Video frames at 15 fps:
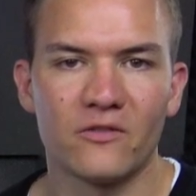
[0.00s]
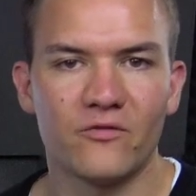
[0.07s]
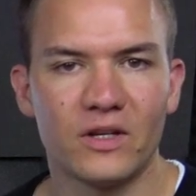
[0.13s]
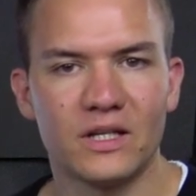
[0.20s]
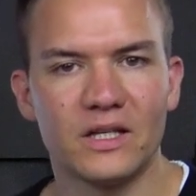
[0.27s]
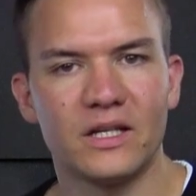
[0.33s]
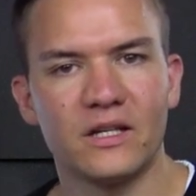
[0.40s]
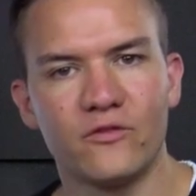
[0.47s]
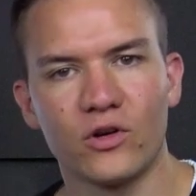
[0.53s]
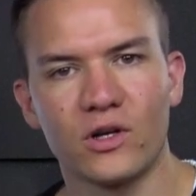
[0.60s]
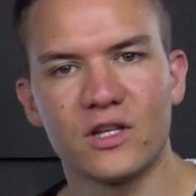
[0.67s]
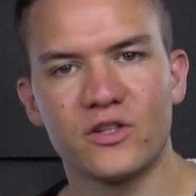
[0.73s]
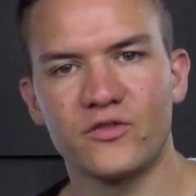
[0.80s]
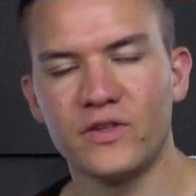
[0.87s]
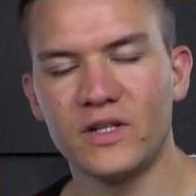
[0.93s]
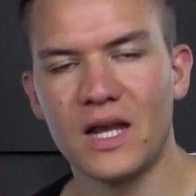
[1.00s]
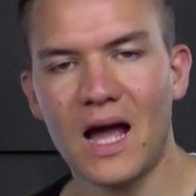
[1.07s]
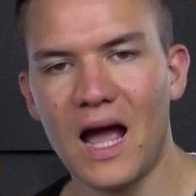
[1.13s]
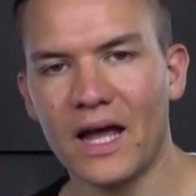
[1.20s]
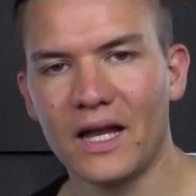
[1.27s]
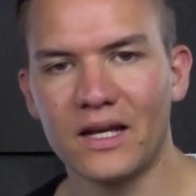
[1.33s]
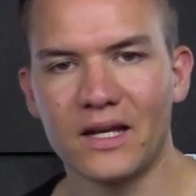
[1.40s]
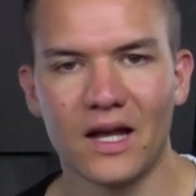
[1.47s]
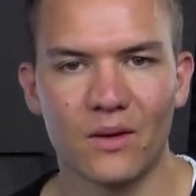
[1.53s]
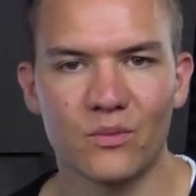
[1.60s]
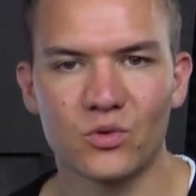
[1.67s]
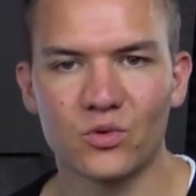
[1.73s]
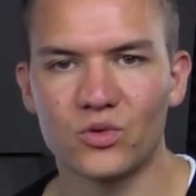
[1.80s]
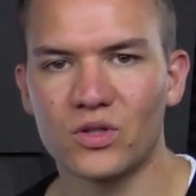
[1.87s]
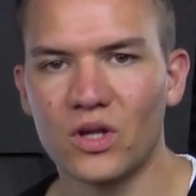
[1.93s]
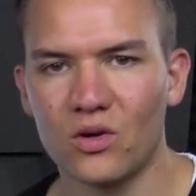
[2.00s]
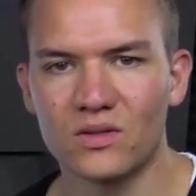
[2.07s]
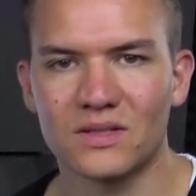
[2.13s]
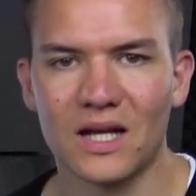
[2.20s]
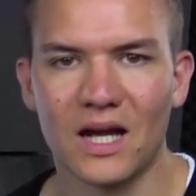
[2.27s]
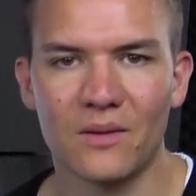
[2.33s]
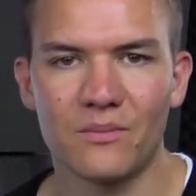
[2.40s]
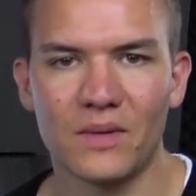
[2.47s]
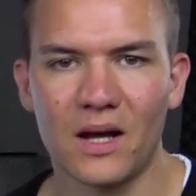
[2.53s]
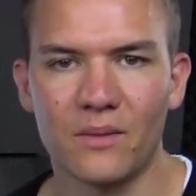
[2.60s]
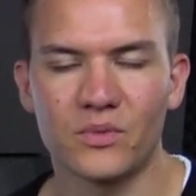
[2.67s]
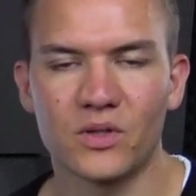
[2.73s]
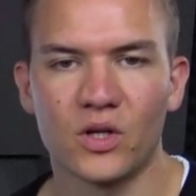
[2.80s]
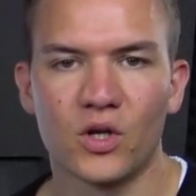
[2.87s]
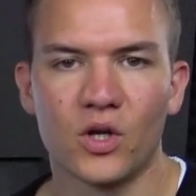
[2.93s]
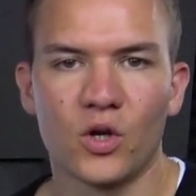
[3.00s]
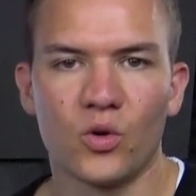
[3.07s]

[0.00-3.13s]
Wenn ihr hier wirklich viele Einnahmen und Ausgaben habt